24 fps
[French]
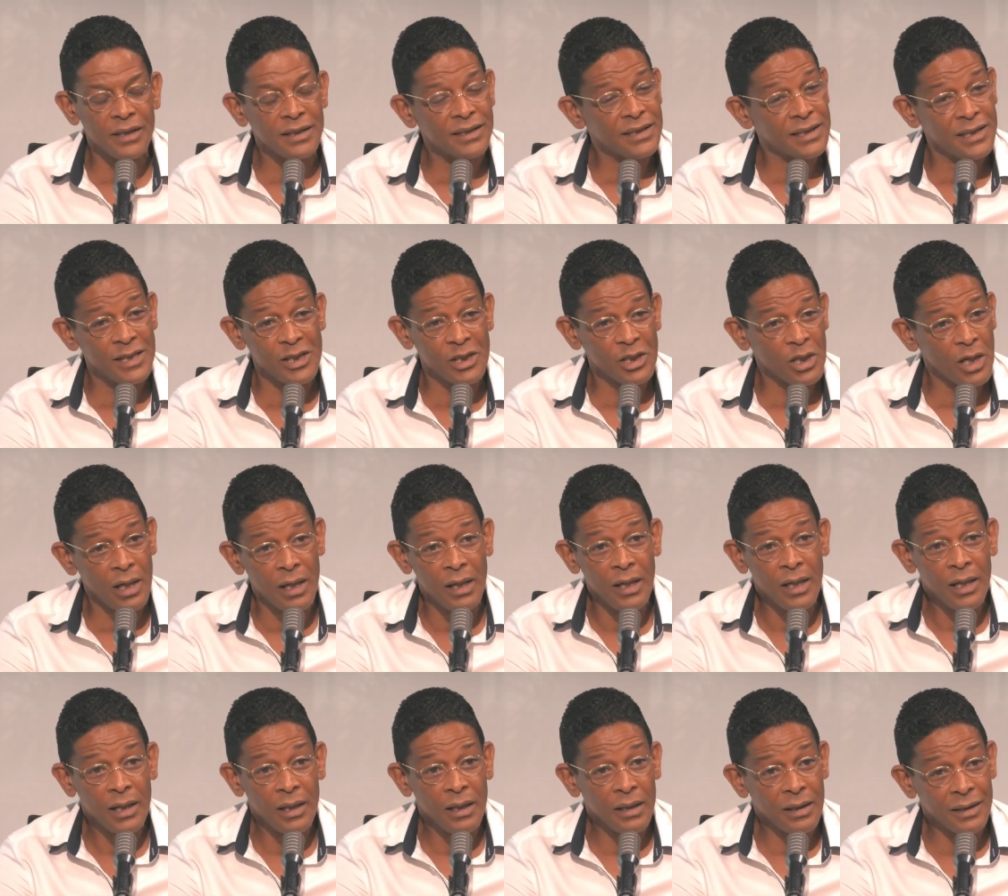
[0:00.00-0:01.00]
C'est déjà
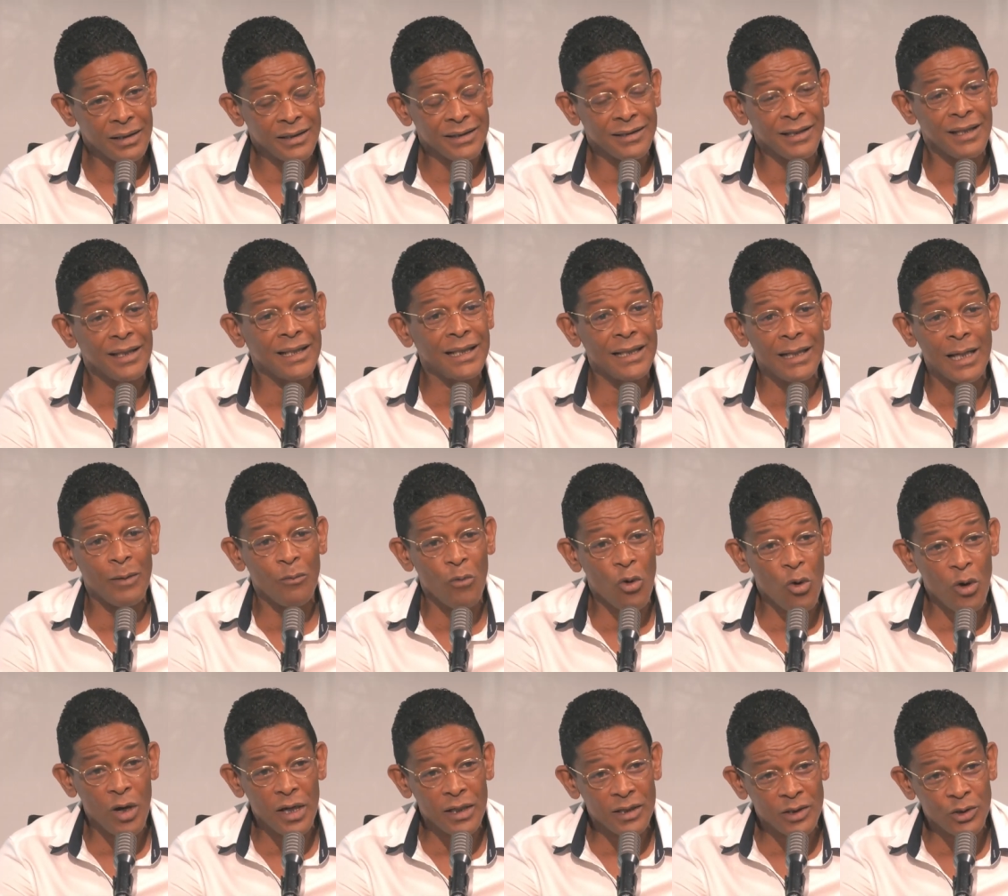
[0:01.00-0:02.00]
dans
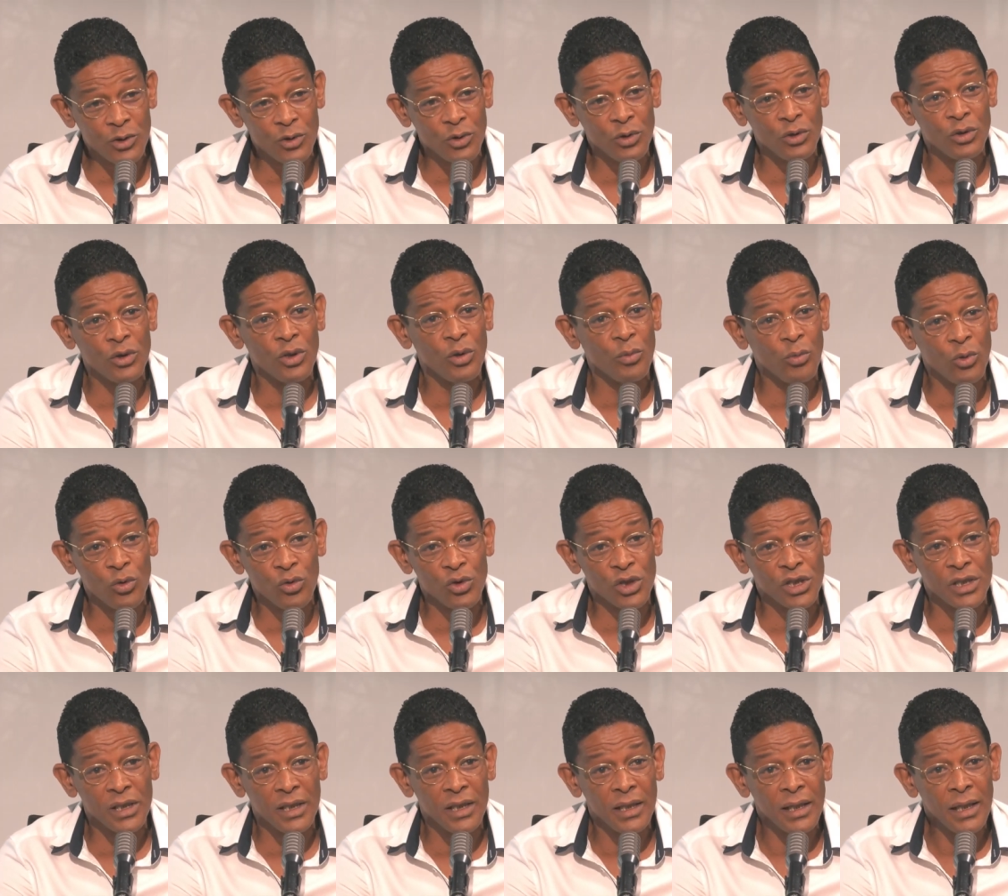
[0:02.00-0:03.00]
l'élaboration d'un
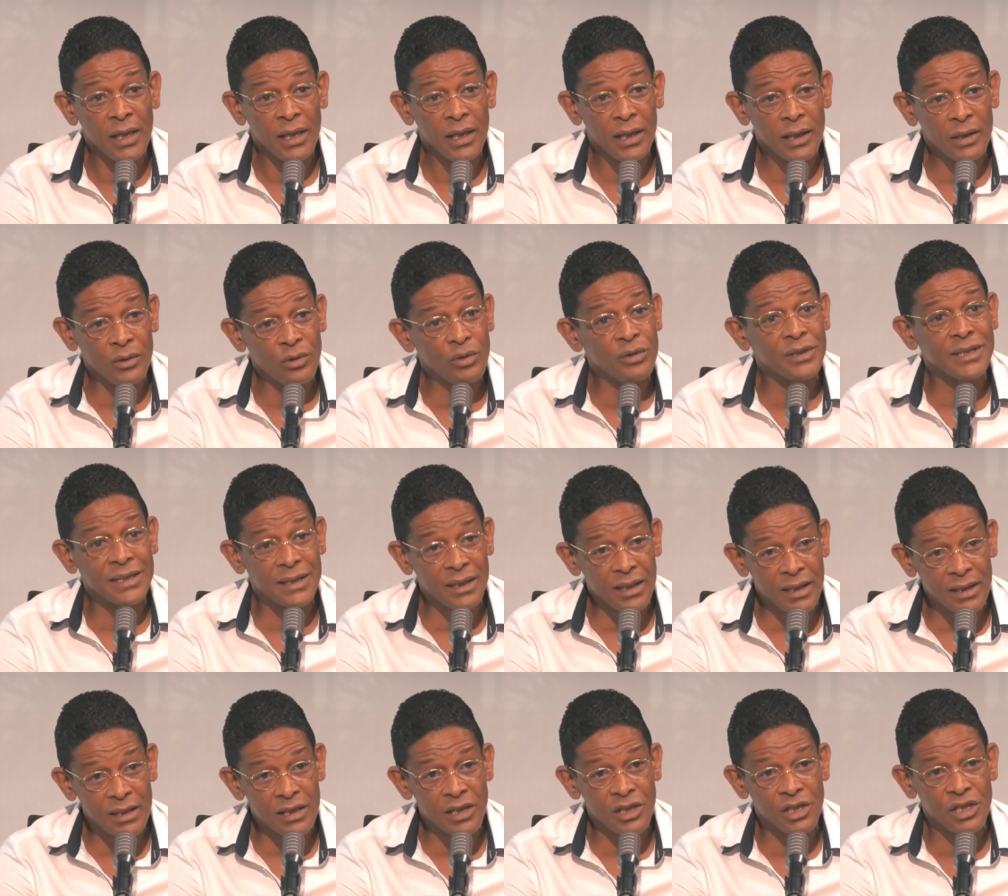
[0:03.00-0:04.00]
projet et d'une
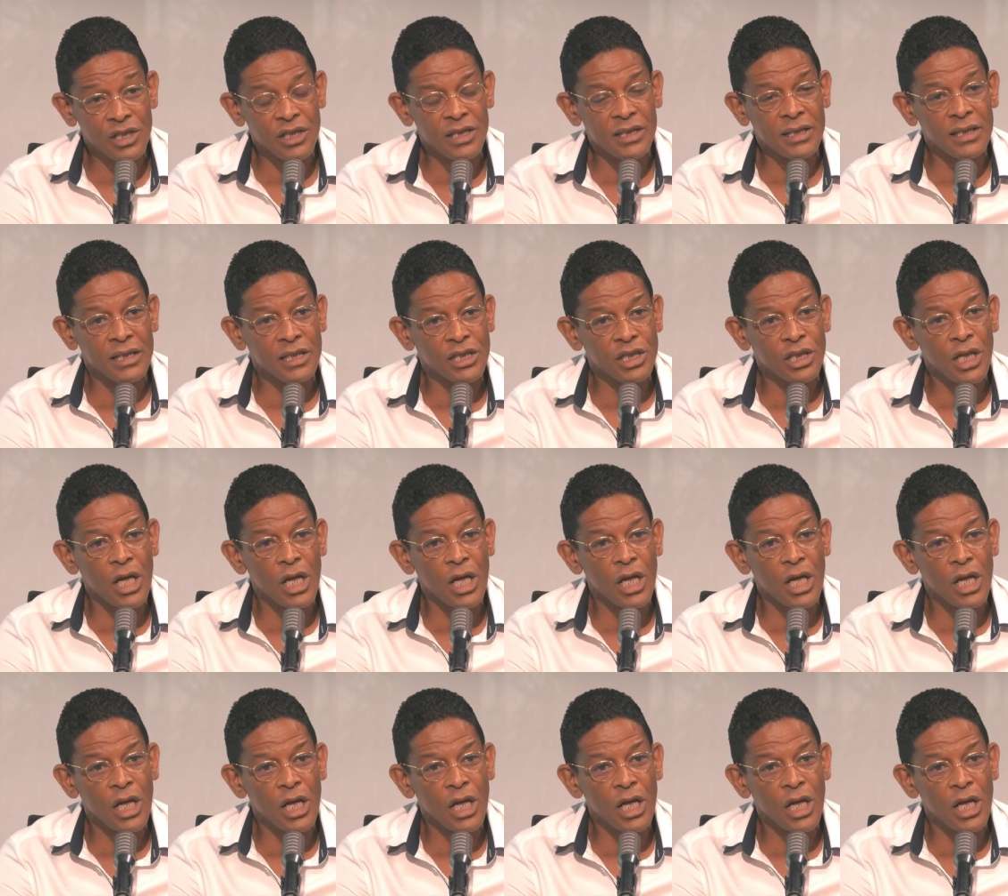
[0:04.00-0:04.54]
stratégie, c'est déjà